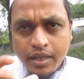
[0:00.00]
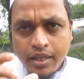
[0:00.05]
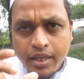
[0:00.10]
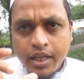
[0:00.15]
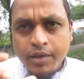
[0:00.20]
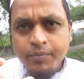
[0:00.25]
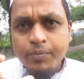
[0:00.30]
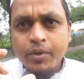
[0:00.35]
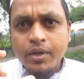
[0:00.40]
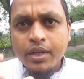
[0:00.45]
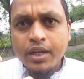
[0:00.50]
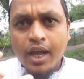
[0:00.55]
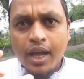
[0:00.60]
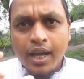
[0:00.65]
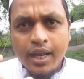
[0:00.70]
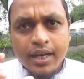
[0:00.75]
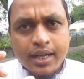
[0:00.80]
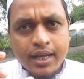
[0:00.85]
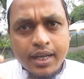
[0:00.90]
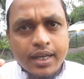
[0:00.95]
এরপরে
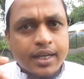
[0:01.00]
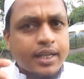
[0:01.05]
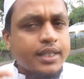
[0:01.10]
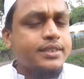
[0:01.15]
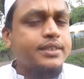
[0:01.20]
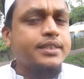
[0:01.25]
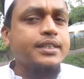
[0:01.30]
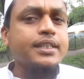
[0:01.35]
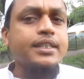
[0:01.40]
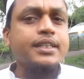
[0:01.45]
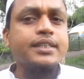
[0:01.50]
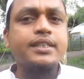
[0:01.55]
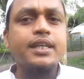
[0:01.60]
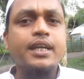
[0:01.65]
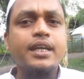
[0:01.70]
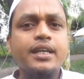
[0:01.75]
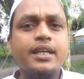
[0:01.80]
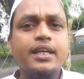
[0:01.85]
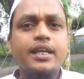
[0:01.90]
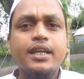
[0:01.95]
হালকা হালকা
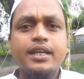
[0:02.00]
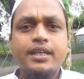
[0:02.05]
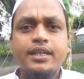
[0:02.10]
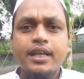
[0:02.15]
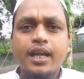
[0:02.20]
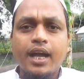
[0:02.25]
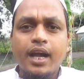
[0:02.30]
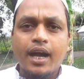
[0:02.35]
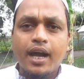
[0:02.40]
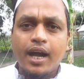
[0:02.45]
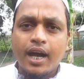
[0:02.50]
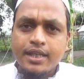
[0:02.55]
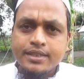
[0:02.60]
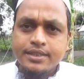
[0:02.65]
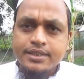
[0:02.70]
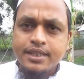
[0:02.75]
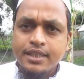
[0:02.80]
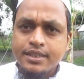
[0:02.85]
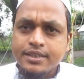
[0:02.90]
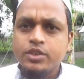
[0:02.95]
চিকিৎসায় এটি
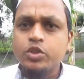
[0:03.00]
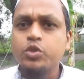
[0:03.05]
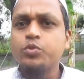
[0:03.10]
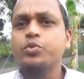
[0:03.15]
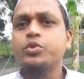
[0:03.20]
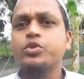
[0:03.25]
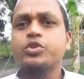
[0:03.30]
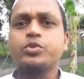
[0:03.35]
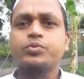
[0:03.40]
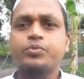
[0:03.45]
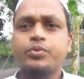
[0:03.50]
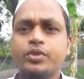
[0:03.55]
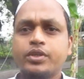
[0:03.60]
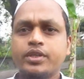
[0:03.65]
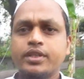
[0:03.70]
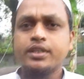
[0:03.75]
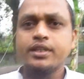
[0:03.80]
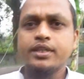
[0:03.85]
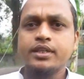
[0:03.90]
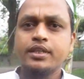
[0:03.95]
আস্তে আস্তে উপশম
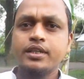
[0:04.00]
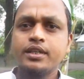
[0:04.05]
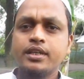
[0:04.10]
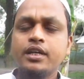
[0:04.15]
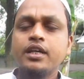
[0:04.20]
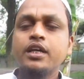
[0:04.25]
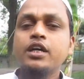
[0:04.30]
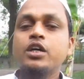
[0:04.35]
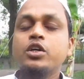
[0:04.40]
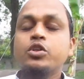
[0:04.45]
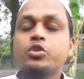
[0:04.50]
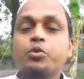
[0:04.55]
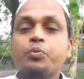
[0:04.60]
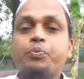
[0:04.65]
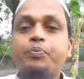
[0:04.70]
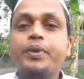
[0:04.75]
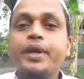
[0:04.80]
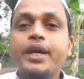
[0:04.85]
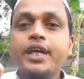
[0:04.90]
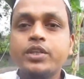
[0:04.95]
হয় তো
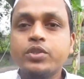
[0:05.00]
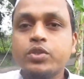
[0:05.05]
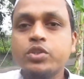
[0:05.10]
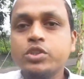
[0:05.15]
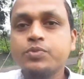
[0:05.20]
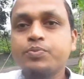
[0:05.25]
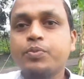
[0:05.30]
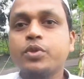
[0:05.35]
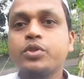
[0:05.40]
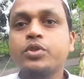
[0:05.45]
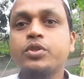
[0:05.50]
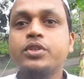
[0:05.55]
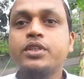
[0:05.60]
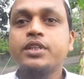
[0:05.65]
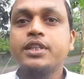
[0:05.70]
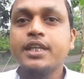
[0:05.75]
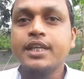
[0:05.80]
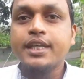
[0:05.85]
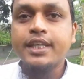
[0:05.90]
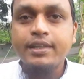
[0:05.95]
ভেষজ
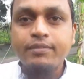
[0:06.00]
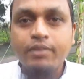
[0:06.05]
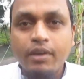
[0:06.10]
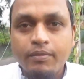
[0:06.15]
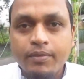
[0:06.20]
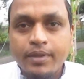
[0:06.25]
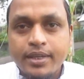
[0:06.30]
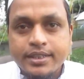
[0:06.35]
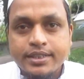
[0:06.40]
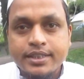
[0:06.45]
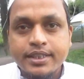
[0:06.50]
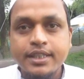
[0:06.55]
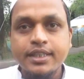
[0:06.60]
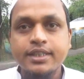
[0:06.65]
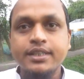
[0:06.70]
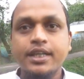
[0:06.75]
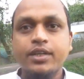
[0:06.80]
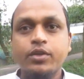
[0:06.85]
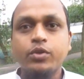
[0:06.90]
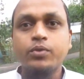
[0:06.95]
পদ্ধতিতে কিভাবে এর
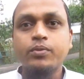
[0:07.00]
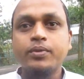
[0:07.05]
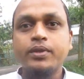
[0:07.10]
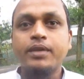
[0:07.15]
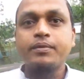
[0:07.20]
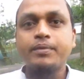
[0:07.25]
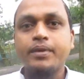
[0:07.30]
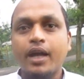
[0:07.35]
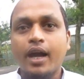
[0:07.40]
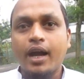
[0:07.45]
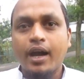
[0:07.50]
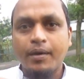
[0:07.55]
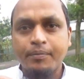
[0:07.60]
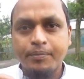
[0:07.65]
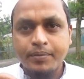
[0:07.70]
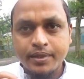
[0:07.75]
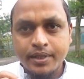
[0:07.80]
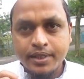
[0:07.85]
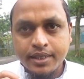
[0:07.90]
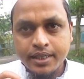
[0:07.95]
চিকিৎসা করবেন আমি
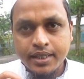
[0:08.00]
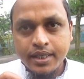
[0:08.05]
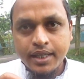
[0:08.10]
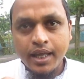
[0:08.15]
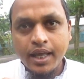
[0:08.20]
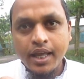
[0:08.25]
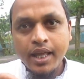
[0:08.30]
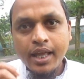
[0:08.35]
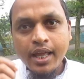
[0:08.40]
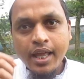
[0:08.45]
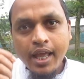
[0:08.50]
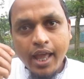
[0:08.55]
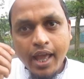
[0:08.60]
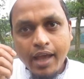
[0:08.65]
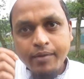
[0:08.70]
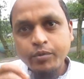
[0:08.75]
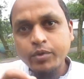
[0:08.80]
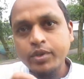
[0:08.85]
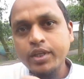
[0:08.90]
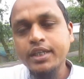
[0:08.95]
আপনাদেরকে
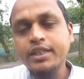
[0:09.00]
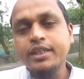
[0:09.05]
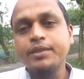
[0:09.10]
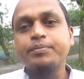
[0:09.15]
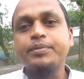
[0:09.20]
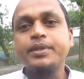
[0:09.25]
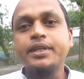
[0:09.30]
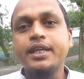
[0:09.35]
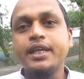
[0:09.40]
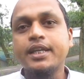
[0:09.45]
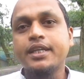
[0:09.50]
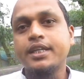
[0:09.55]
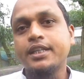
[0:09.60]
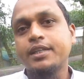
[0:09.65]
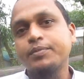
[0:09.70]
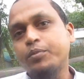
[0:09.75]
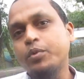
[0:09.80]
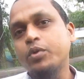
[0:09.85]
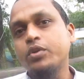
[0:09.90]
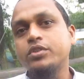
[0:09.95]
এমনই একটি বৃক্ষের সাথে
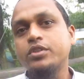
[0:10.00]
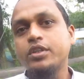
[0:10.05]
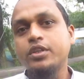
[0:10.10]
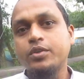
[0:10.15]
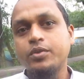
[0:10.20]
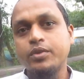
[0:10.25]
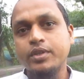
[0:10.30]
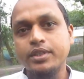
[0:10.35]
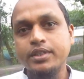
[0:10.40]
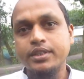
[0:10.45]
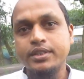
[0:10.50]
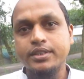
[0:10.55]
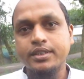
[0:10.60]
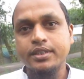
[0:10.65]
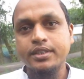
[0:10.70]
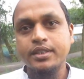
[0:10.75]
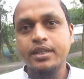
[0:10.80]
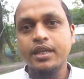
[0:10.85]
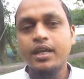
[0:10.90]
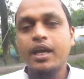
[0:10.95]
পরিচয় করে দিচ্ছি
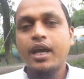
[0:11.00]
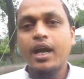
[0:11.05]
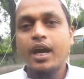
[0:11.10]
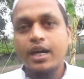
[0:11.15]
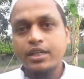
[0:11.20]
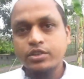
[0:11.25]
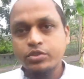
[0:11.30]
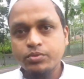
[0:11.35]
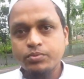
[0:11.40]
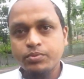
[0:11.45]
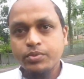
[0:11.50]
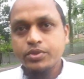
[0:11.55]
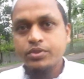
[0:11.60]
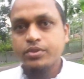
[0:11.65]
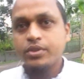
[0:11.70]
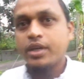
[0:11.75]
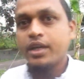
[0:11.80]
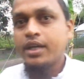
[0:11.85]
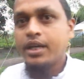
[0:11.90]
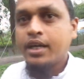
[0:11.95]
আসুন
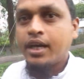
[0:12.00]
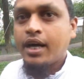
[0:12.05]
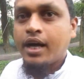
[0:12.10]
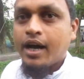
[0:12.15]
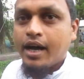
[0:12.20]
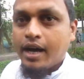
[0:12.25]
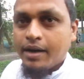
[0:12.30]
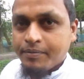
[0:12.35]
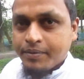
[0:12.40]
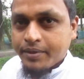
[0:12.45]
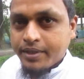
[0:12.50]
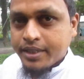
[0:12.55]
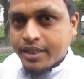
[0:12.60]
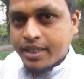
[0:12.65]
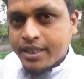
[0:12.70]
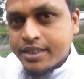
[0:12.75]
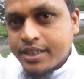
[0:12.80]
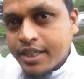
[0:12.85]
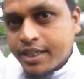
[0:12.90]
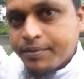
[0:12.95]
বন্ধুরা
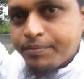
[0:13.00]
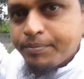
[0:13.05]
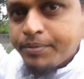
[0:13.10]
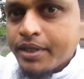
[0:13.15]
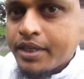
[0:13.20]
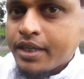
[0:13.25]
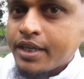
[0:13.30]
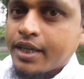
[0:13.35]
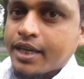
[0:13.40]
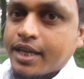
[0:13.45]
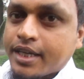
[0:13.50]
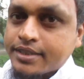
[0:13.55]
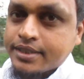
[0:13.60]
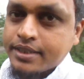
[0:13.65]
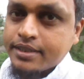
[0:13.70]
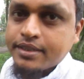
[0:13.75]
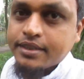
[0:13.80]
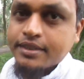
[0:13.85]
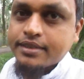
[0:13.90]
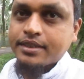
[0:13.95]
আপনাদেরকে সেই বৃক্ষের কাছে
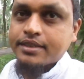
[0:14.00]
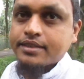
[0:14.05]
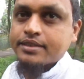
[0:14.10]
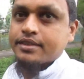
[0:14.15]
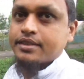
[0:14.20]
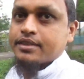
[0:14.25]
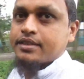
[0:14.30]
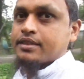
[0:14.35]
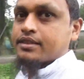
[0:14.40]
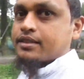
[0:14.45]
নিয়ে যাচ্ছি